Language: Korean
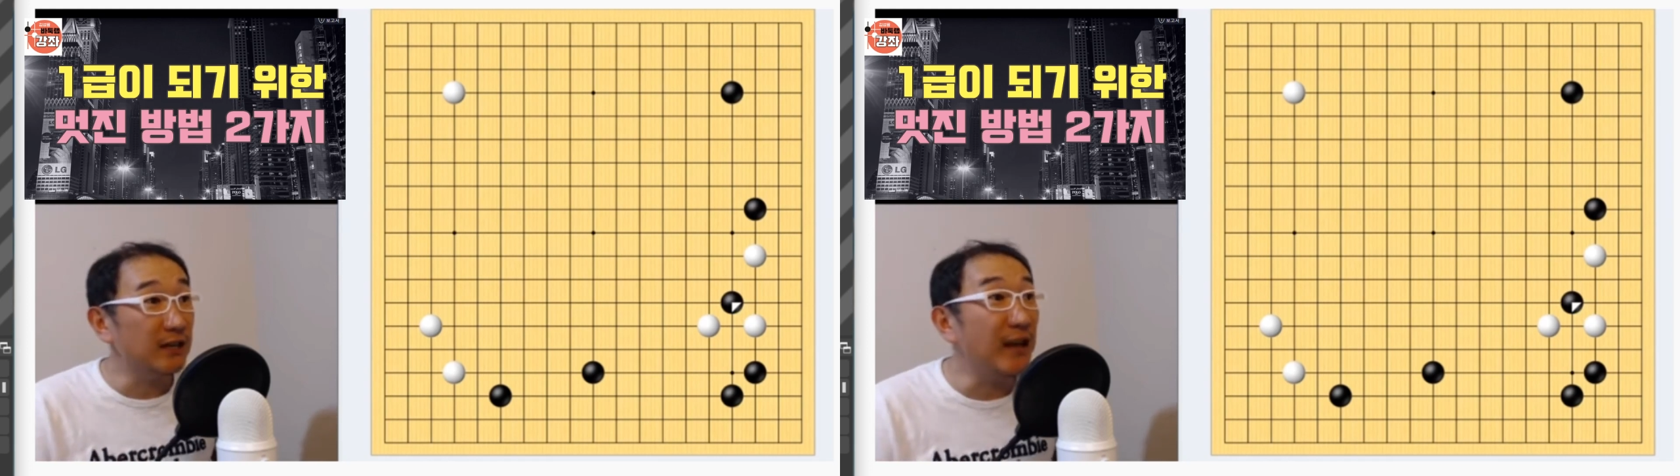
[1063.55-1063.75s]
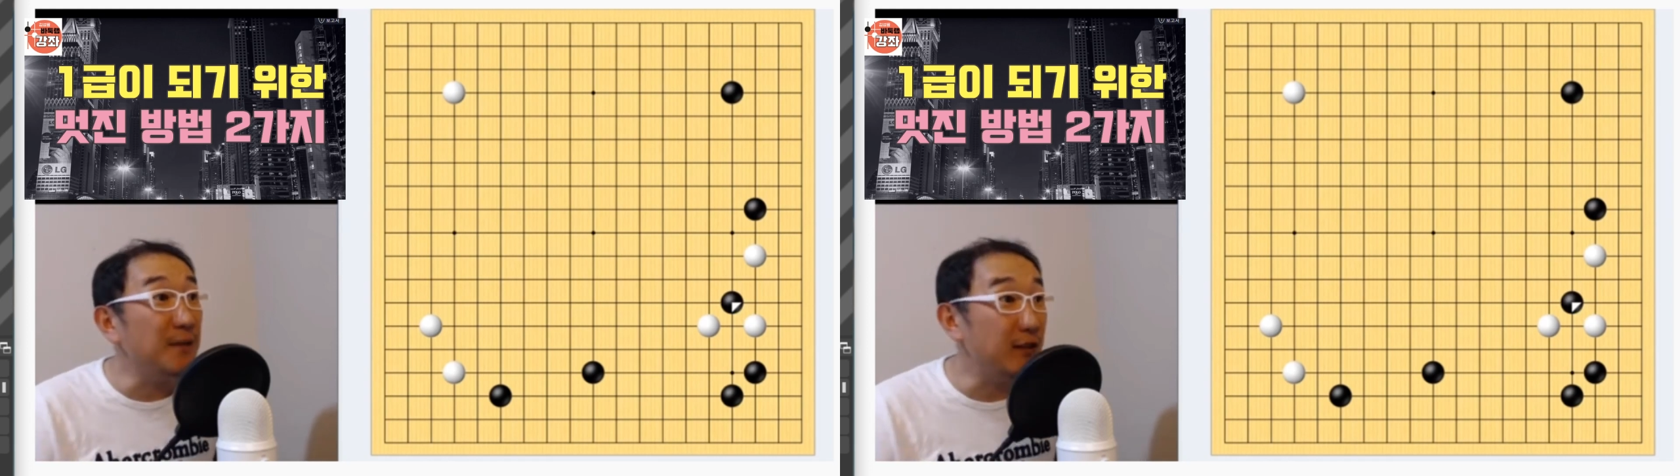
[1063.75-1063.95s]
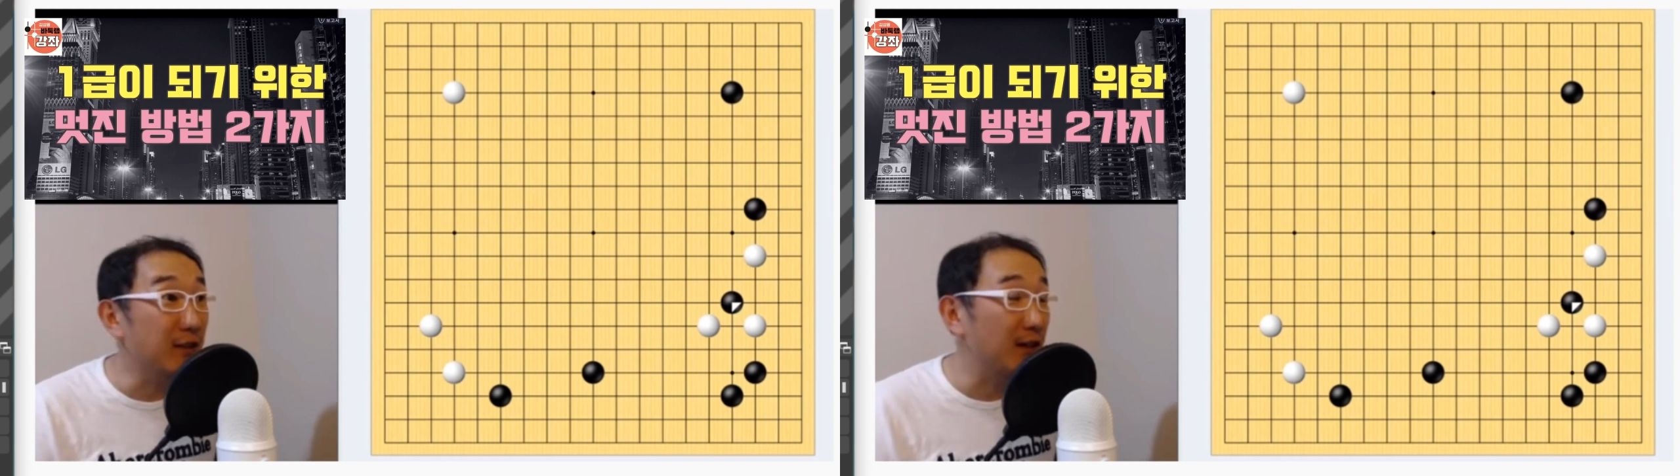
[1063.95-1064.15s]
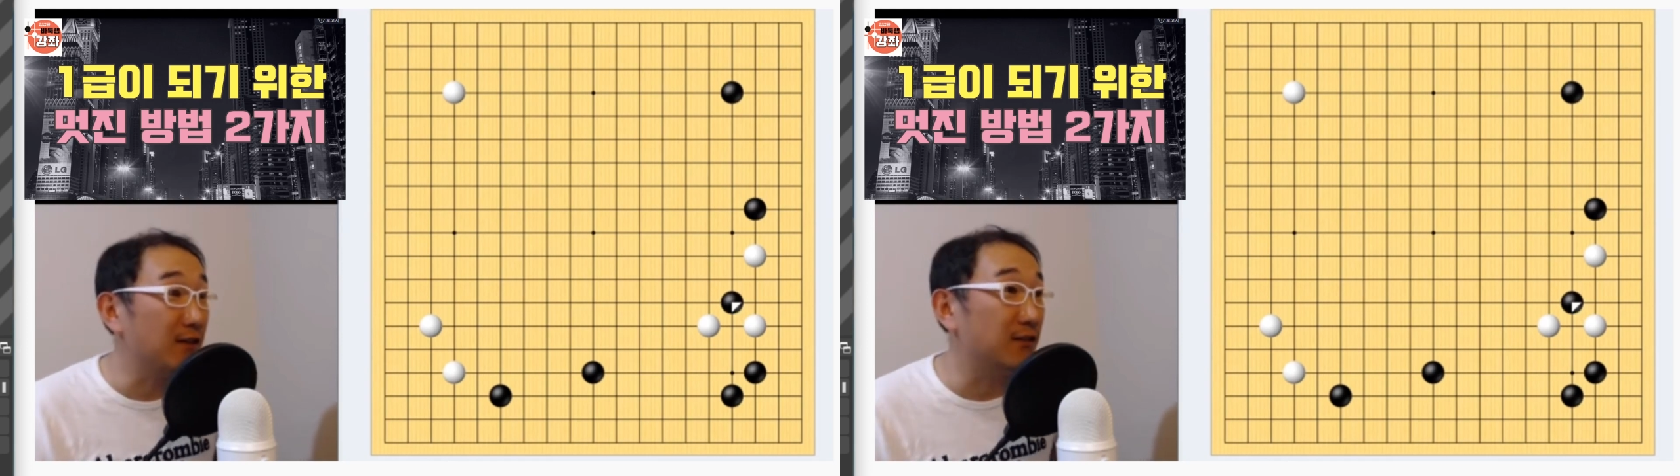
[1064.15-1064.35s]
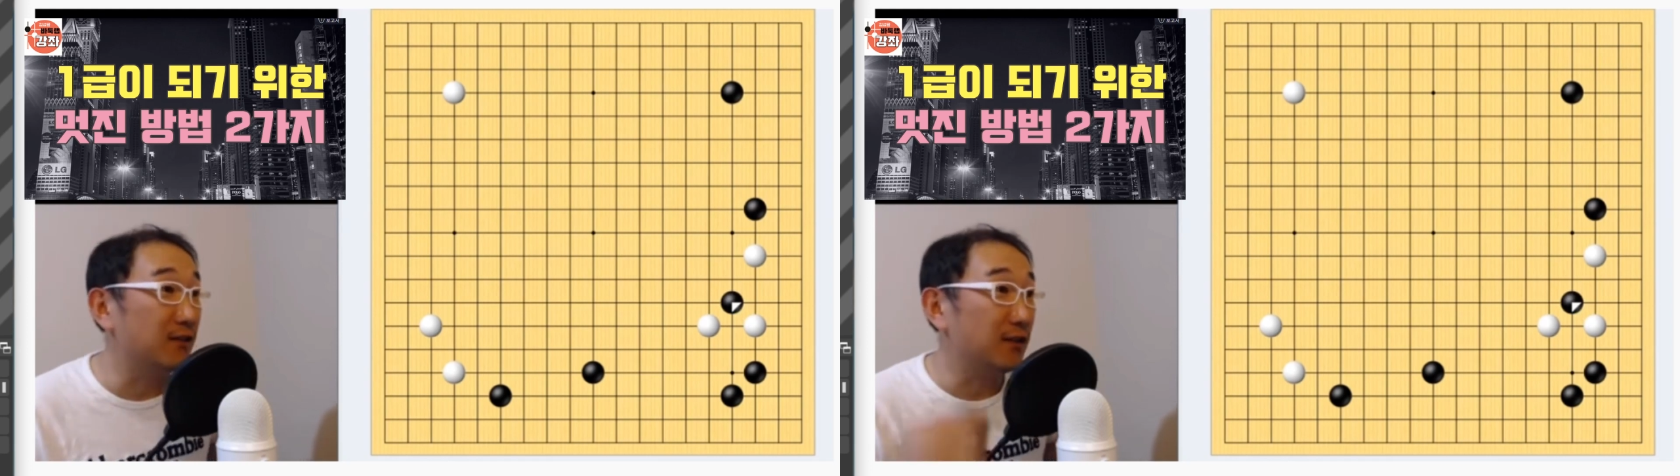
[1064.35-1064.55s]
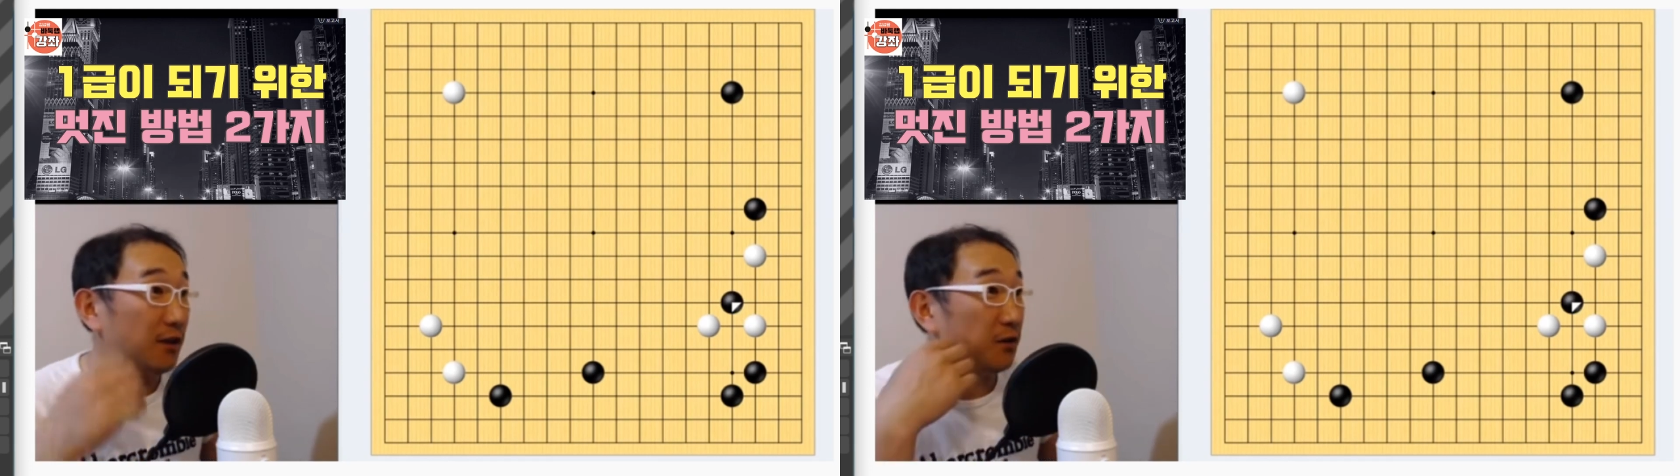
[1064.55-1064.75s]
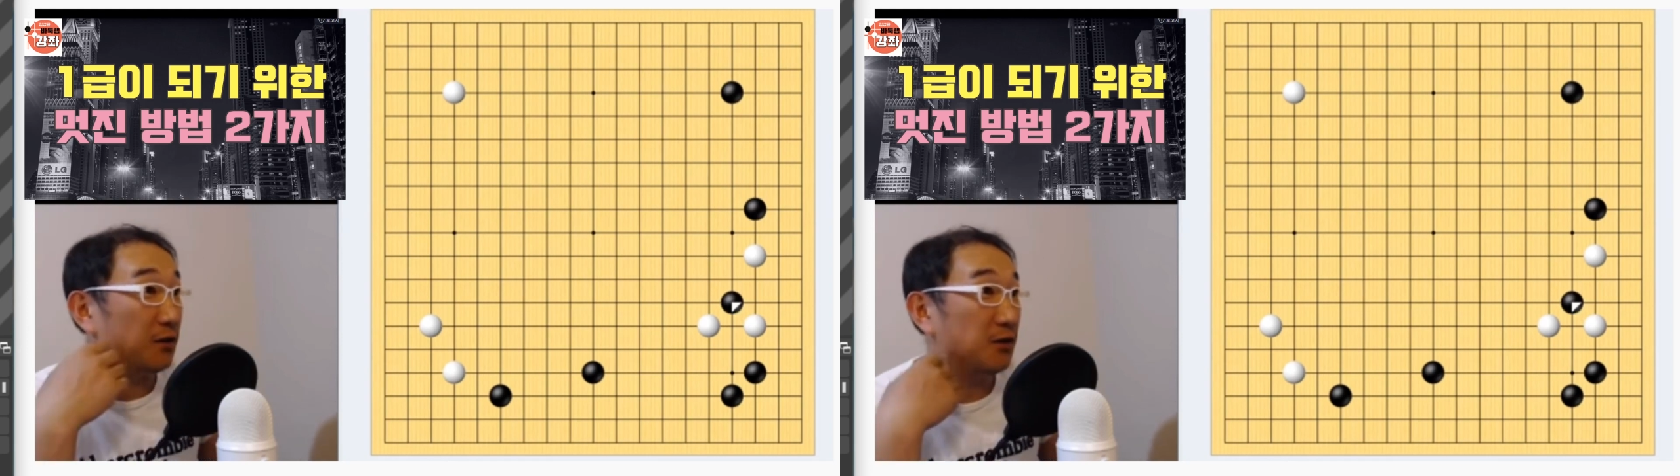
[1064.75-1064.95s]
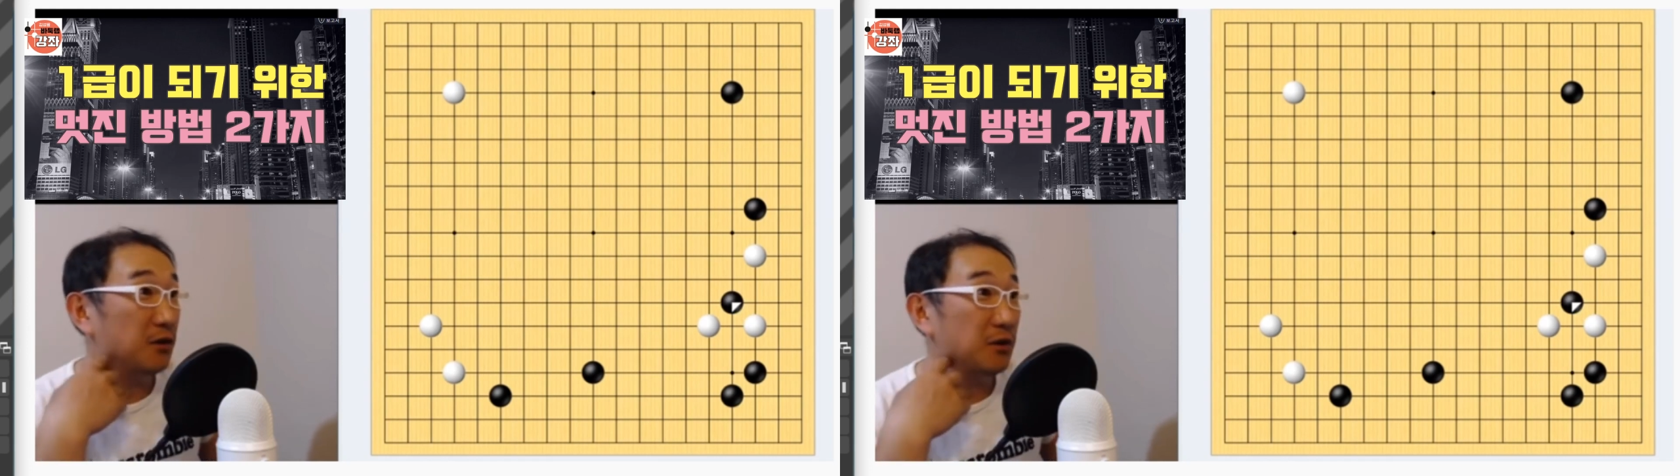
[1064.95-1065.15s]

타이밍이에요. 어.